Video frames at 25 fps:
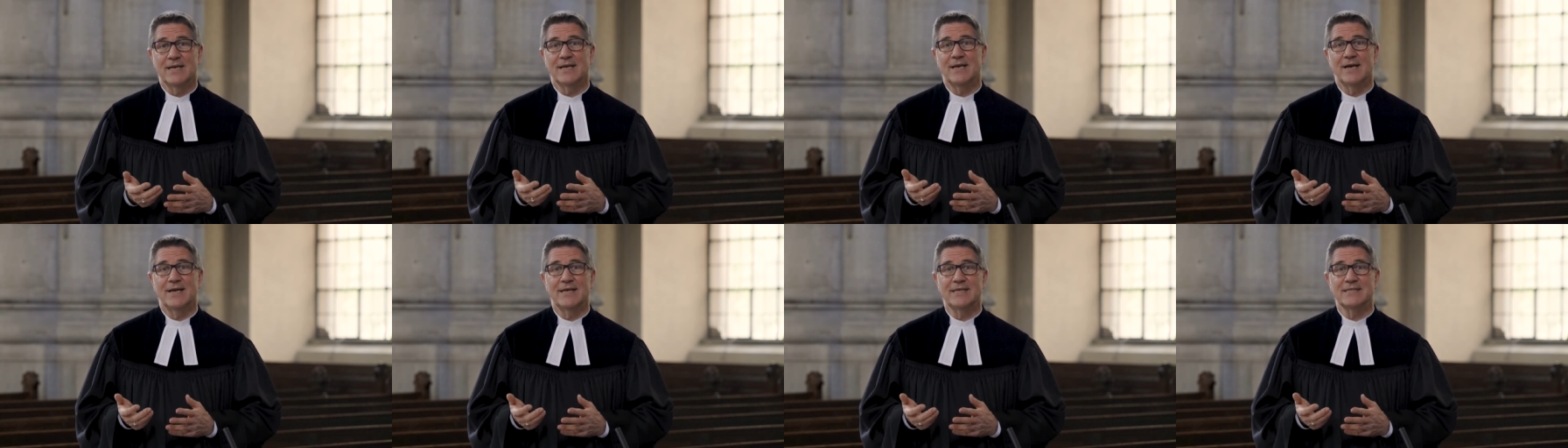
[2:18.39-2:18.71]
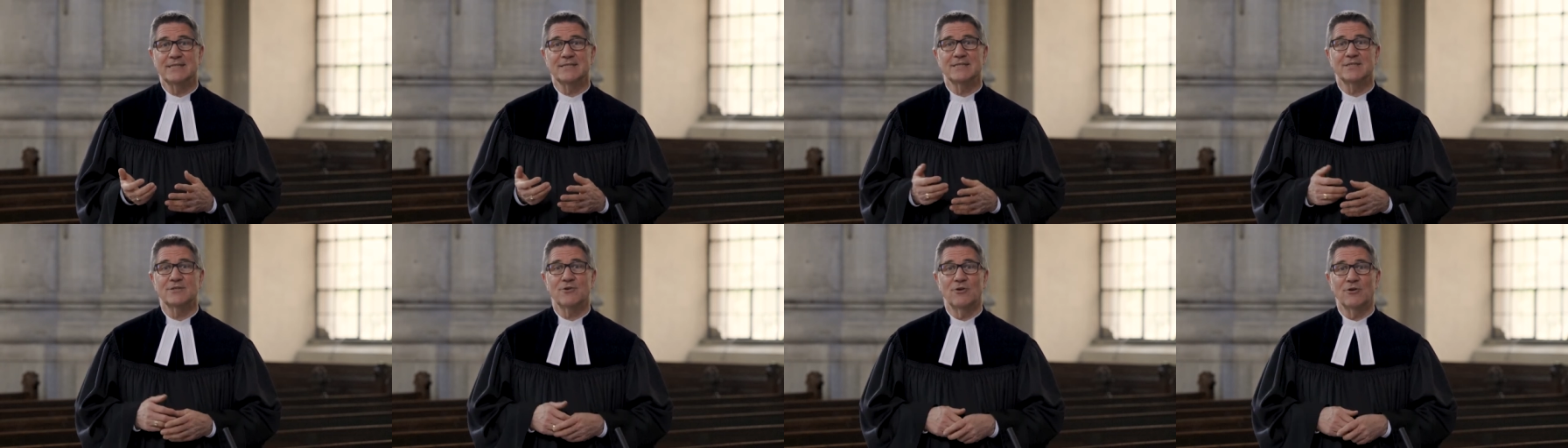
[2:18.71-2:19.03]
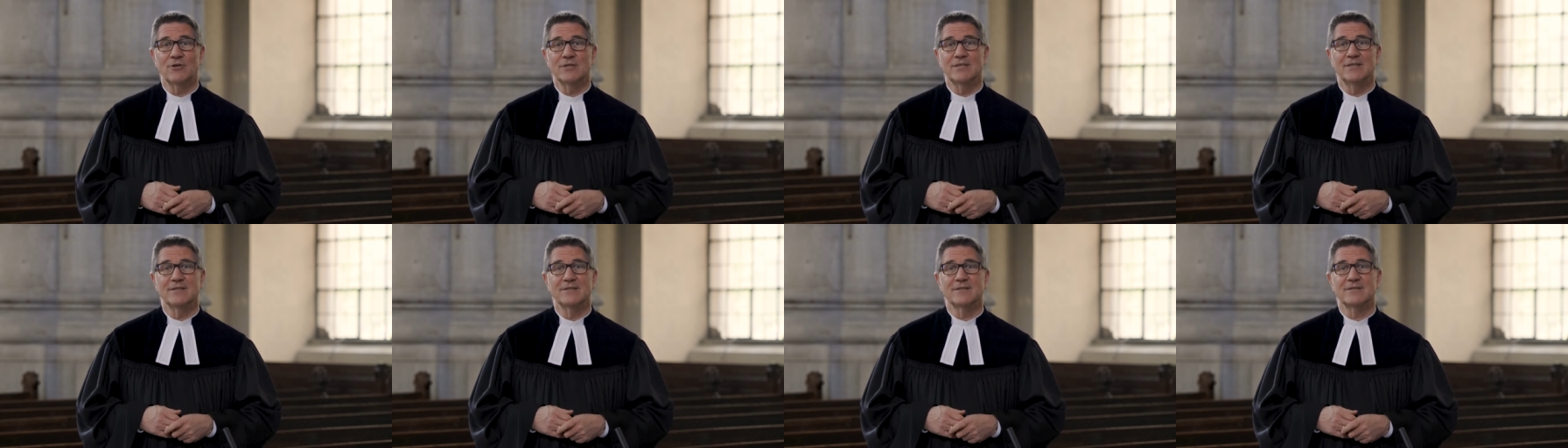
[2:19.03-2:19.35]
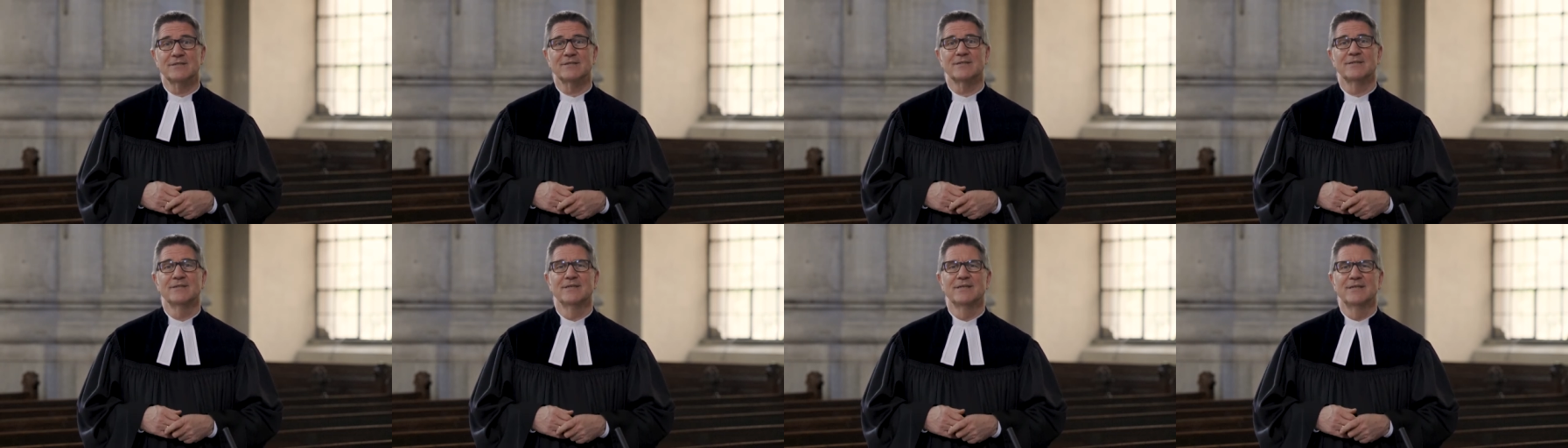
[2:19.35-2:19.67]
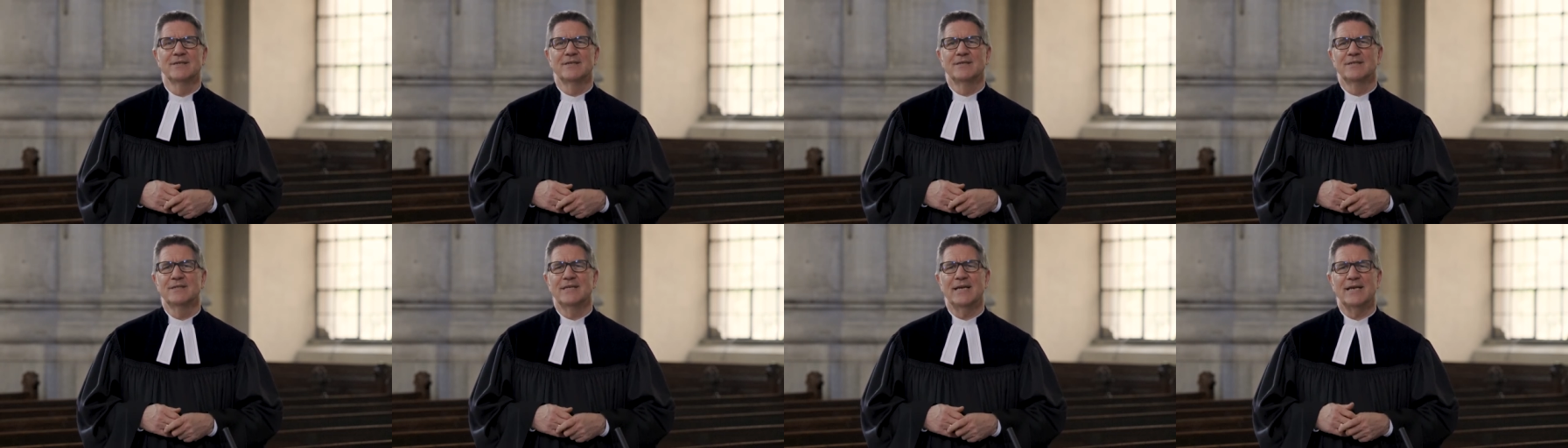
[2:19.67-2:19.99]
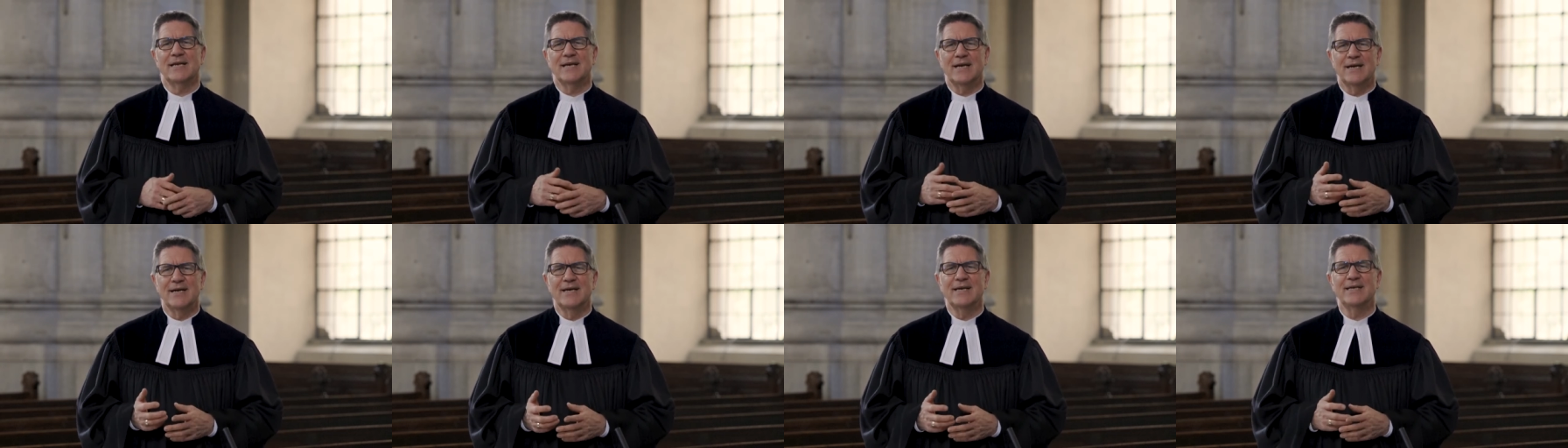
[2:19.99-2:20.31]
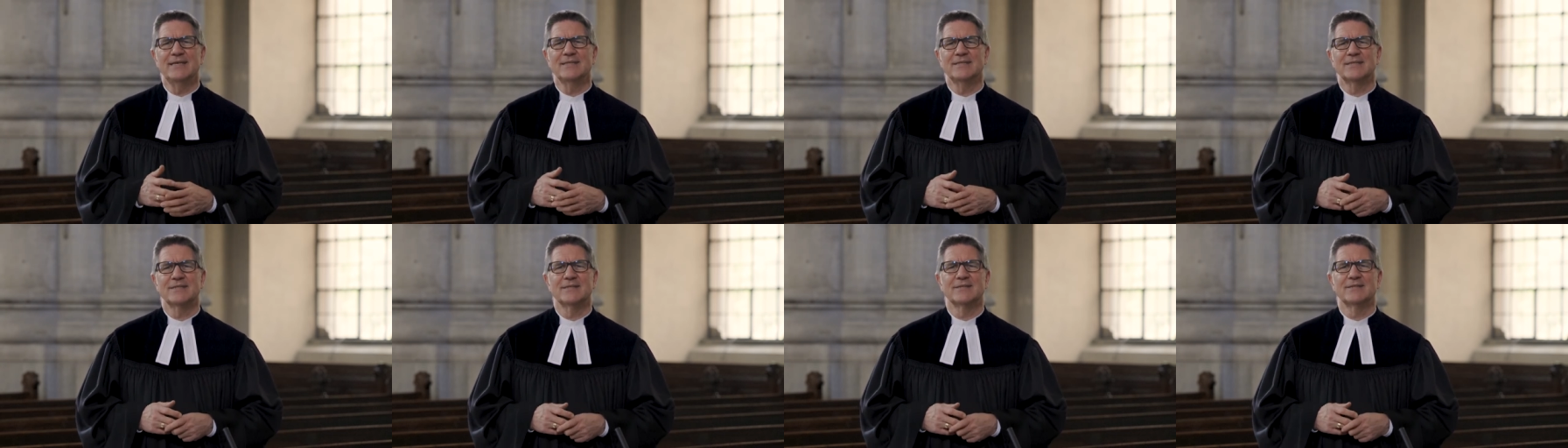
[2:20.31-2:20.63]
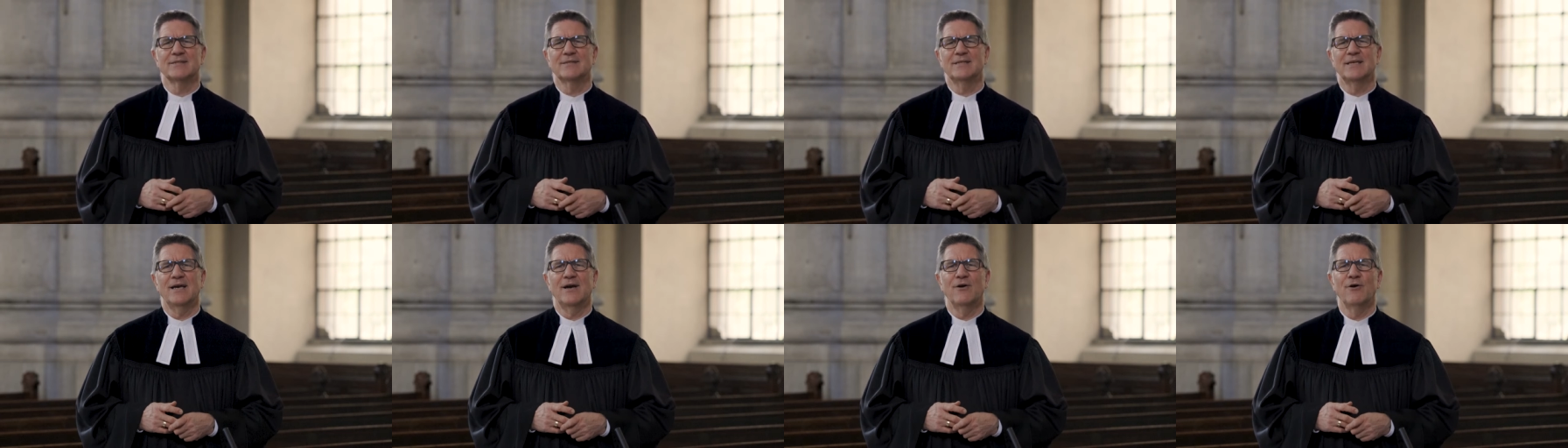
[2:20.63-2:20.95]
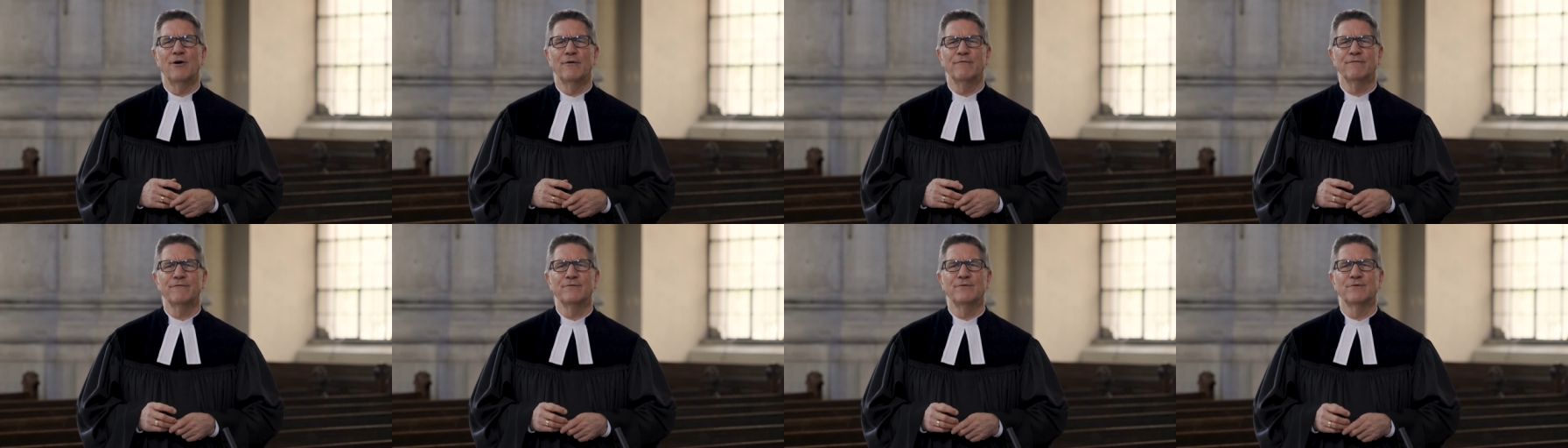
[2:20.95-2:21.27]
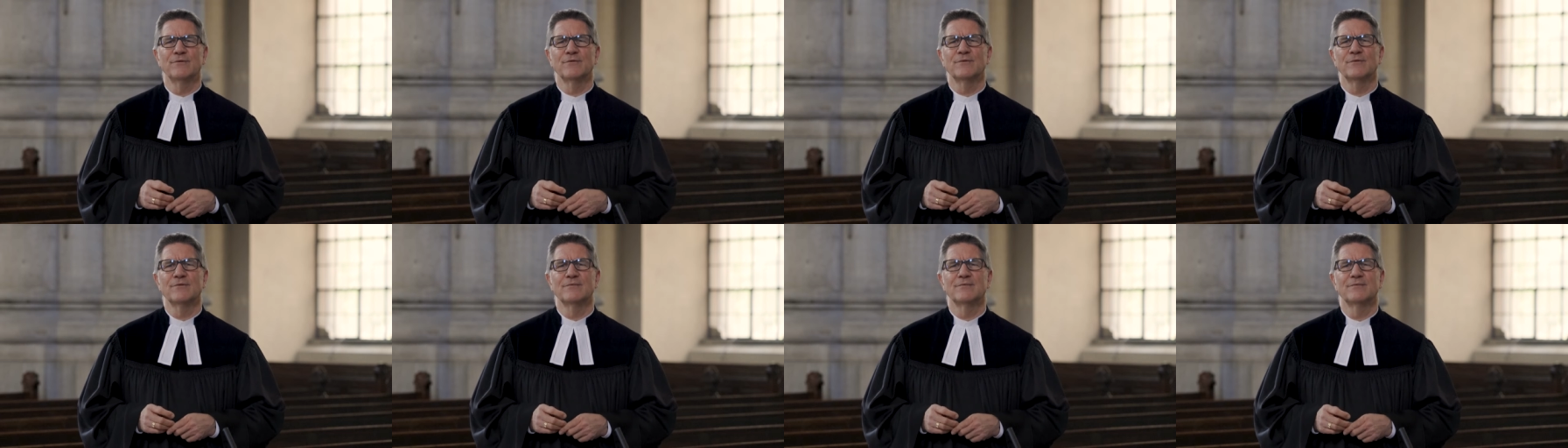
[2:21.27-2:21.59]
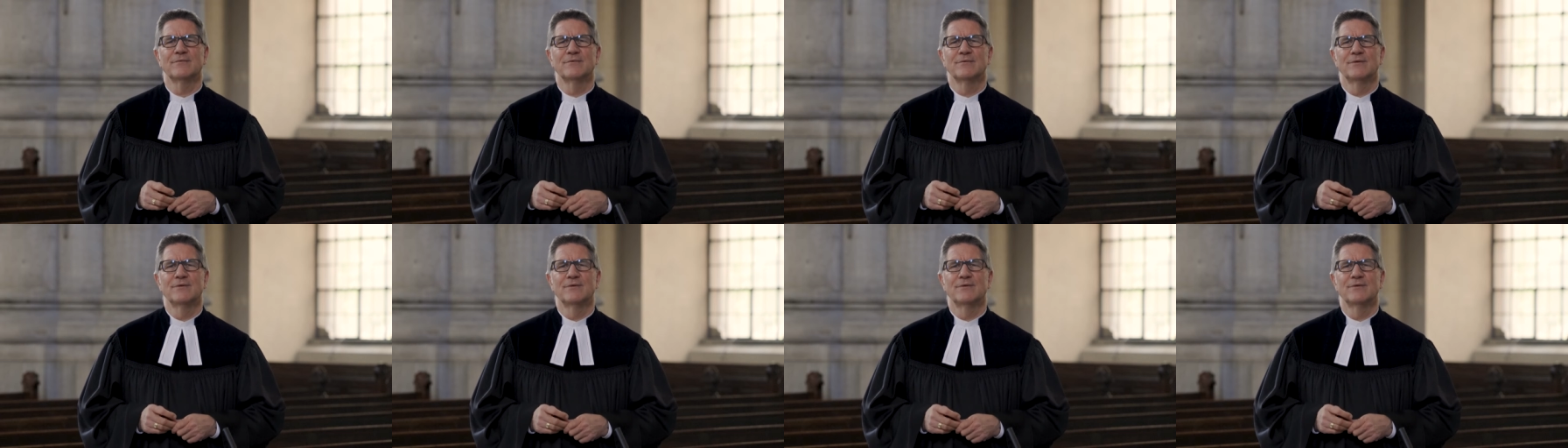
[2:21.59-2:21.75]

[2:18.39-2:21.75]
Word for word: Geist Gottes, der Geist der Hoffnung,